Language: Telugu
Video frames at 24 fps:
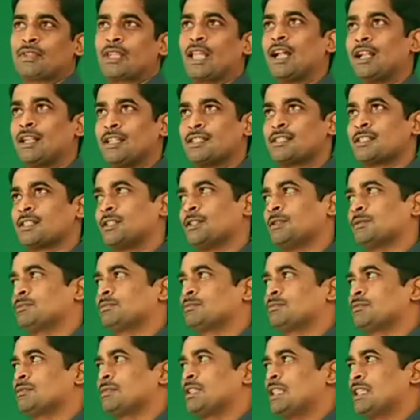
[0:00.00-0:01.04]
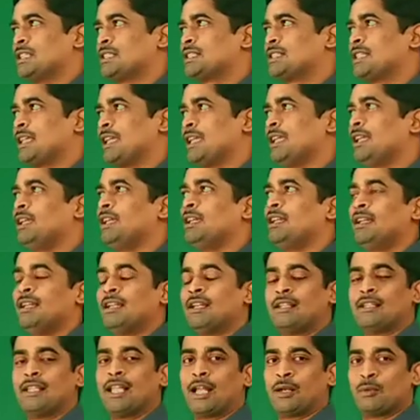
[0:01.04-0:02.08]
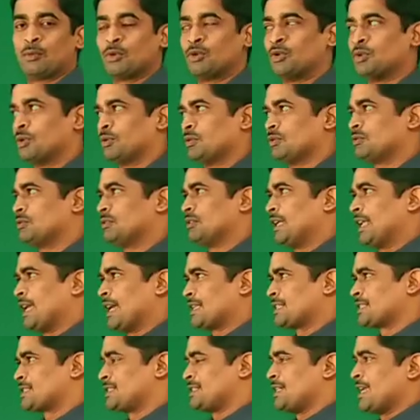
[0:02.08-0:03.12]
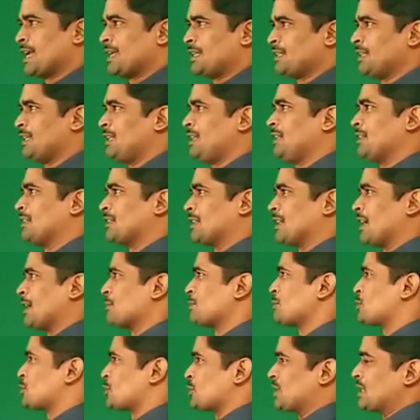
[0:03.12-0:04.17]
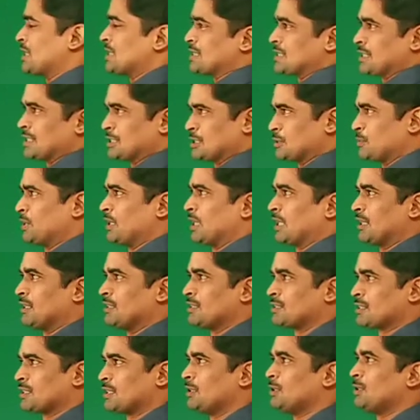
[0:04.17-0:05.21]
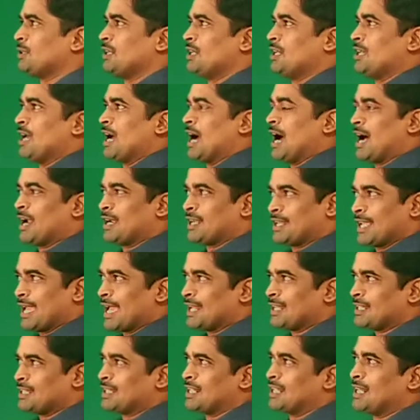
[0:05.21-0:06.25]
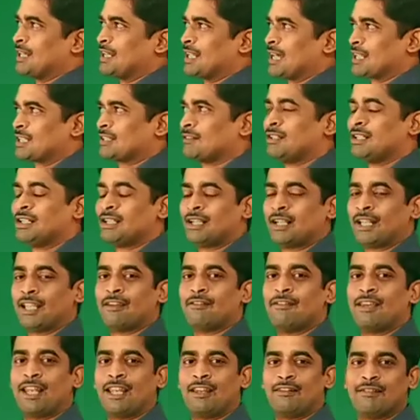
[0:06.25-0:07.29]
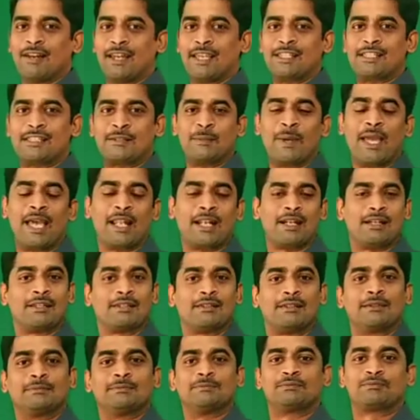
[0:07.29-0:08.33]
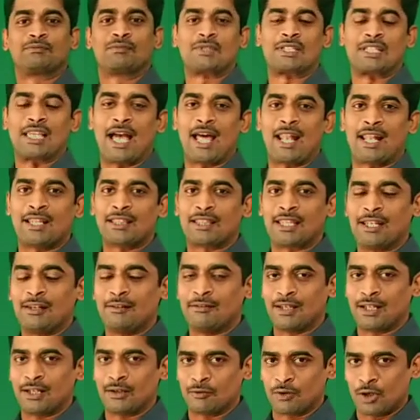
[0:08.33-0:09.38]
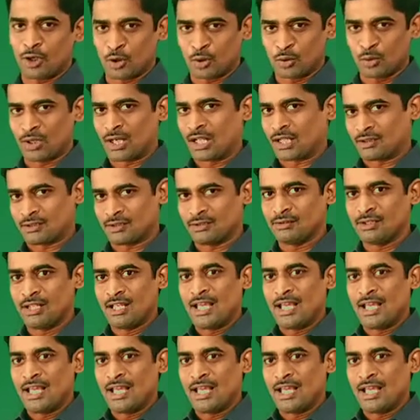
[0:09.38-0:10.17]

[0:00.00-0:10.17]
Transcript: అని ఇచ్చాడు ఇస్తే దాని ముందు డాష్ డానియల్ కమ్స్ టు ద జడ్జ్మెంట్ అని ఇచ్చాడు ఆ డానియల్ అంటే అర్థం ఏంటంటే వెరీ వైజ్ మ్యాన్ అని అర్థం చాలా తెలివైన వాడు అని అర్థం